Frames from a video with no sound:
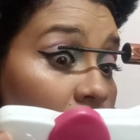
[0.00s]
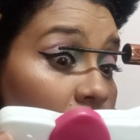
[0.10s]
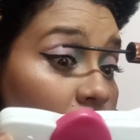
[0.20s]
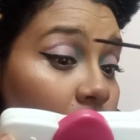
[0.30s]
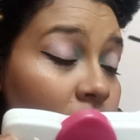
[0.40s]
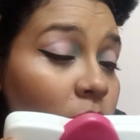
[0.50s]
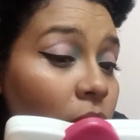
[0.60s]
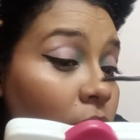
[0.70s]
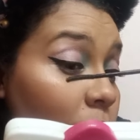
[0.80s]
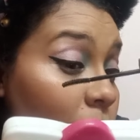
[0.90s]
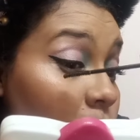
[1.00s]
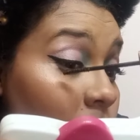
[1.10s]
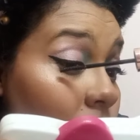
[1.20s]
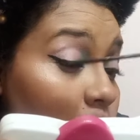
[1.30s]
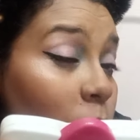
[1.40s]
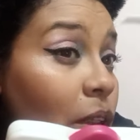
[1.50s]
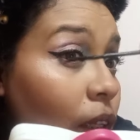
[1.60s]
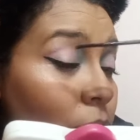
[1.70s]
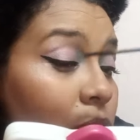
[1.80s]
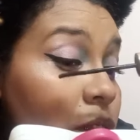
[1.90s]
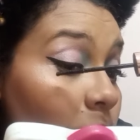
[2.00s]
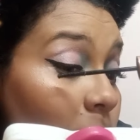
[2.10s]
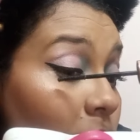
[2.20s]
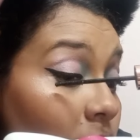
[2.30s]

Como les digo, ya nada más de medias apuntas, nada más que estaba